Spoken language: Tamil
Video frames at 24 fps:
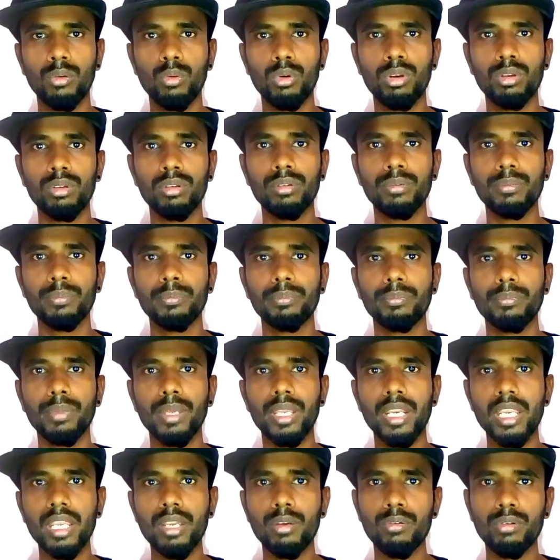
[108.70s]
ஒரு
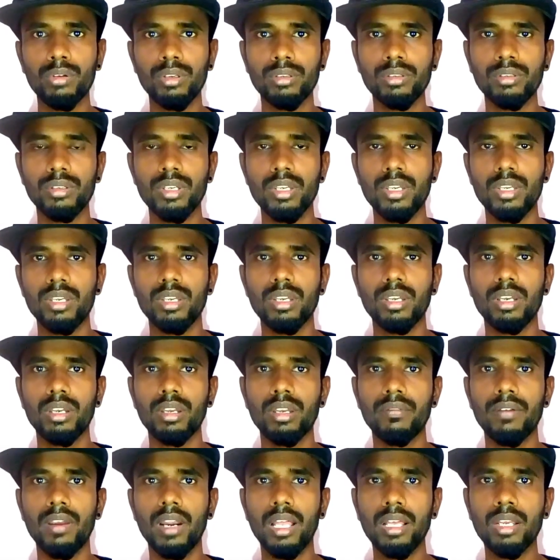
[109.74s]
பெரிய ஒரு
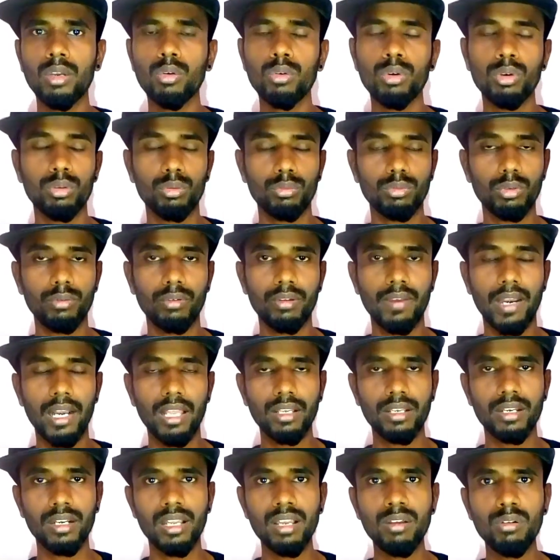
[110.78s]
விளக்கு ஒன்று
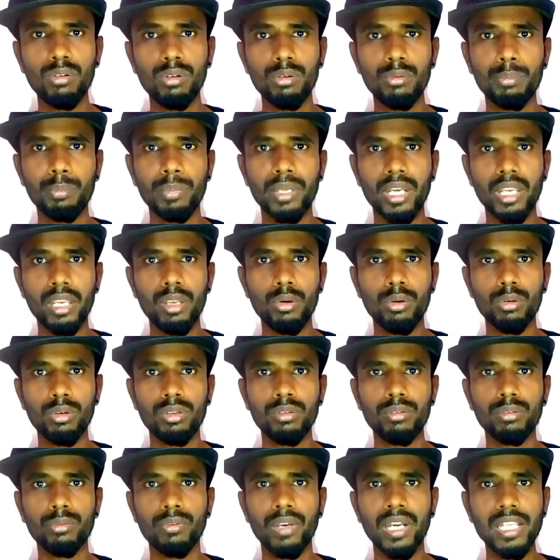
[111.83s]
விளக்குனா ஒரு பெரிய ஒரு
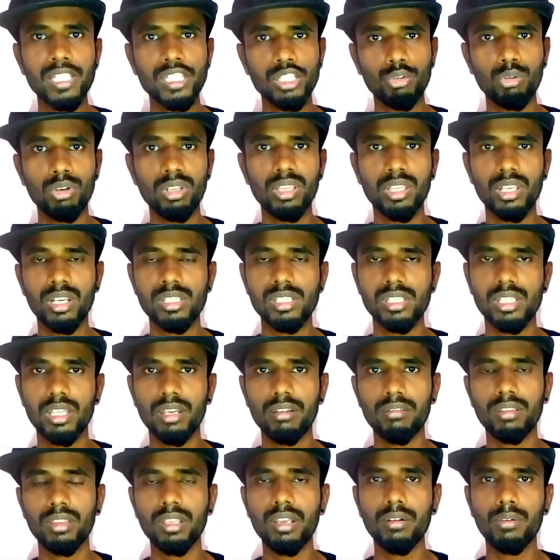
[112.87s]
வெளிச்சம் ஒன்று
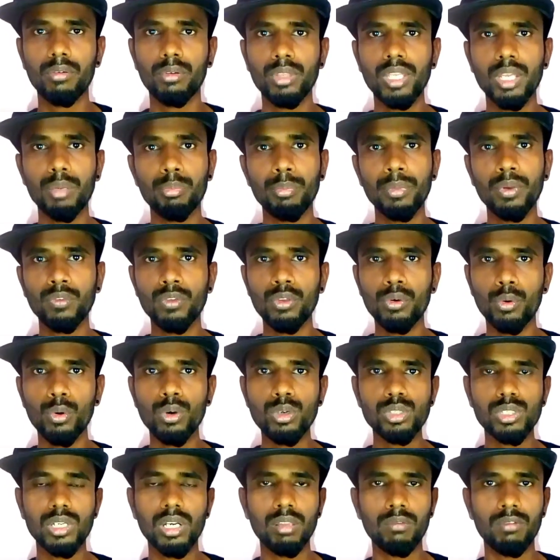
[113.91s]
தெரிஞ்சதாக வந்து அவர் வந்து எப்பவுமே வந்து
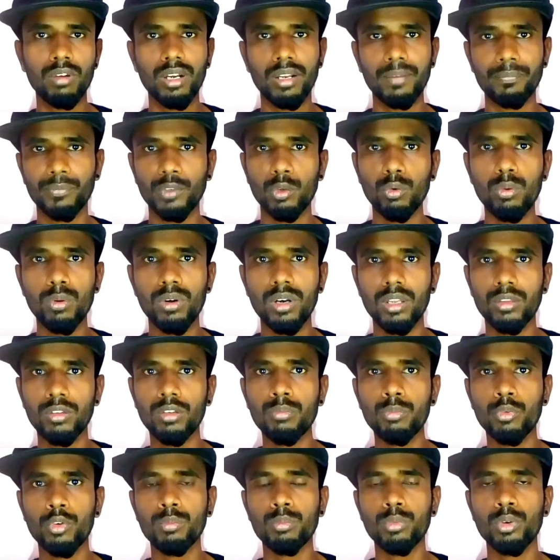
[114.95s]
நோட்ஸ் எழுதுவாராம் ஒவ்வொரு
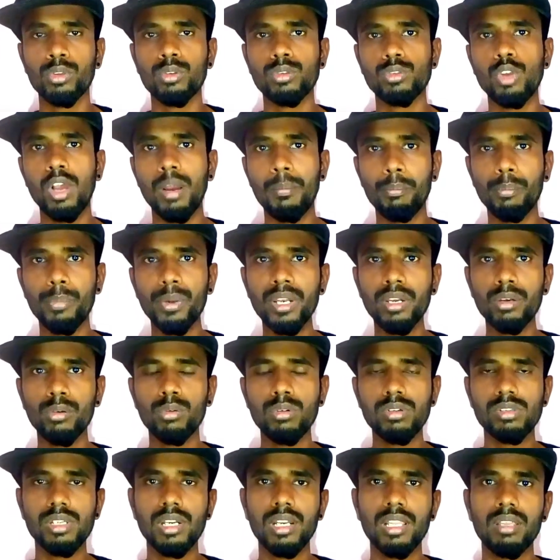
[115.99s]
இடத்துக்கும் போகும்போது ஸோ அப்படி
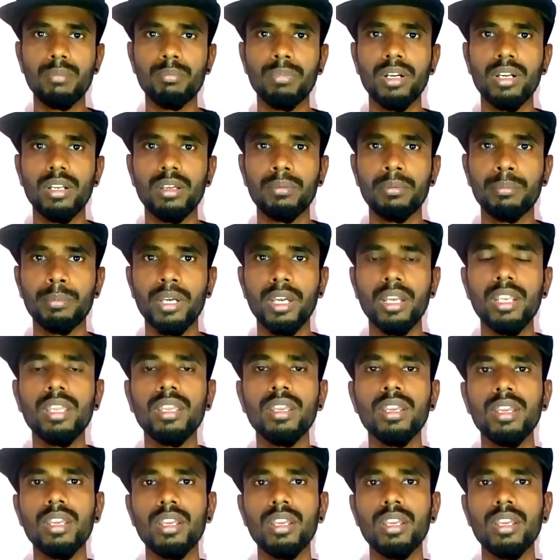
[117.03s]
நோட்ஸ் எழுதப்பட்ட மாதிரி